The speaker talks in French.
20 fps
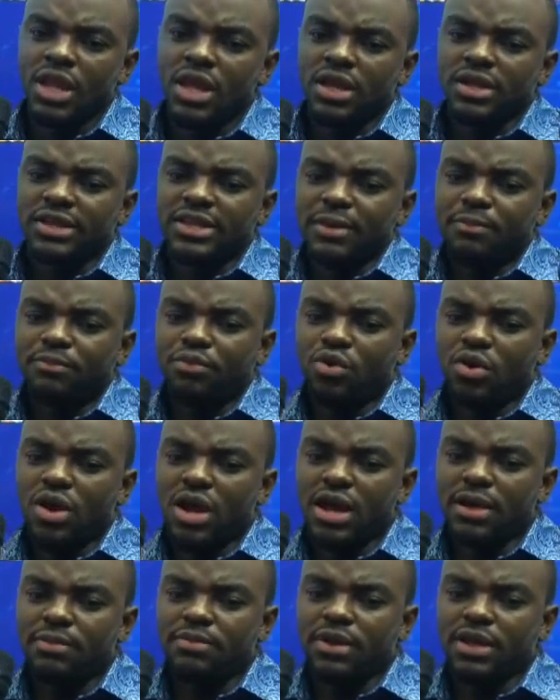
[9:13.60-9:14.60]

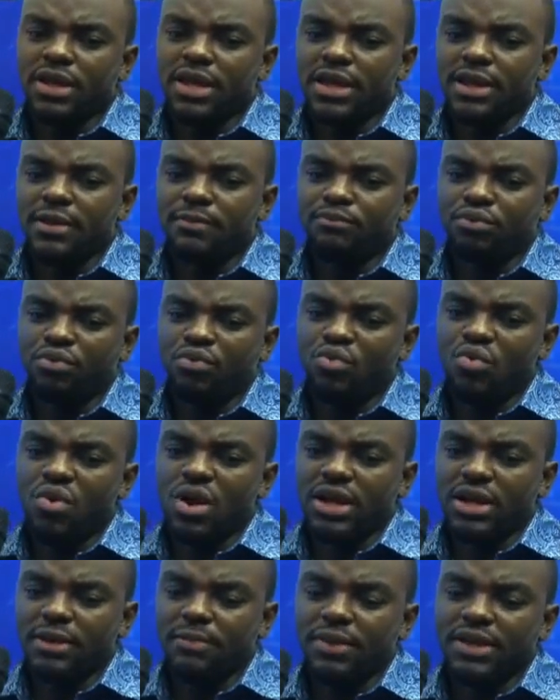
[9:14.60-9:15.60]
déplorable. Et
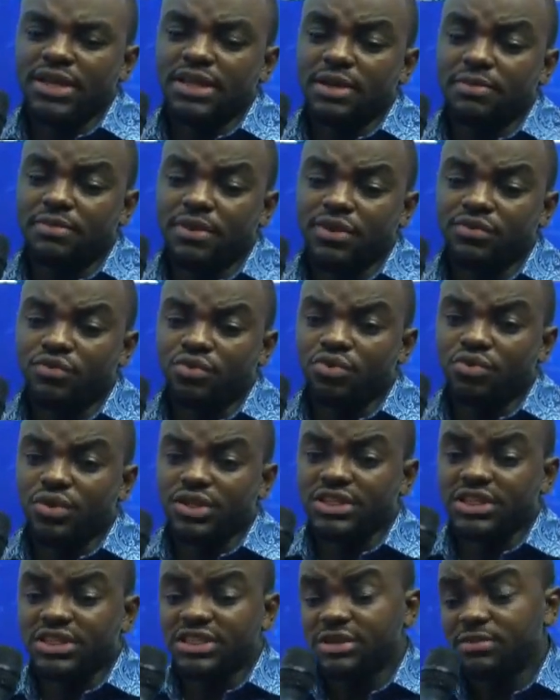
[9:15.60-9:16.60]
pourquoi le pays n'a pas évolué
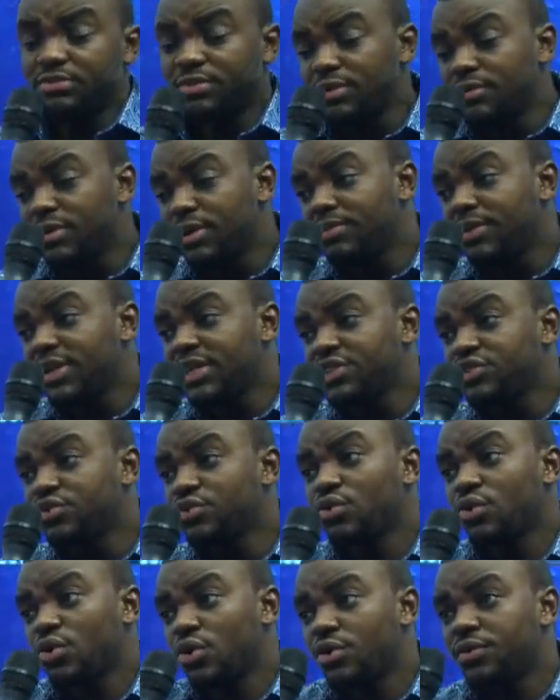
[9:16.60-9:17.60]
C'est simplement parce
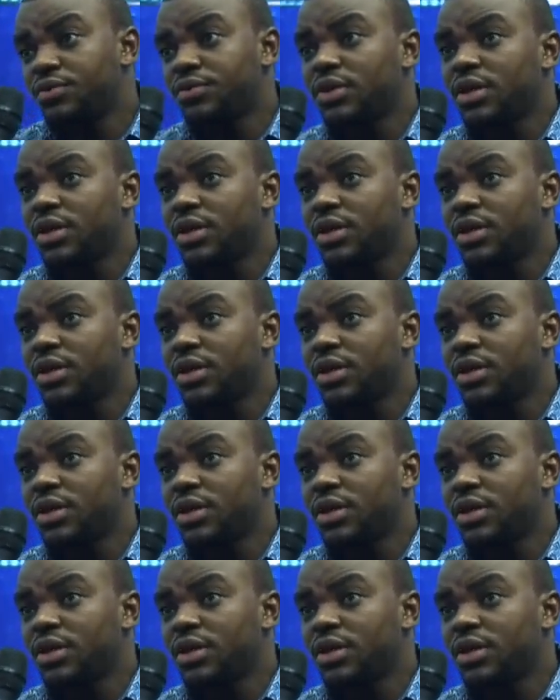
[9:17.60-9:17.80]
que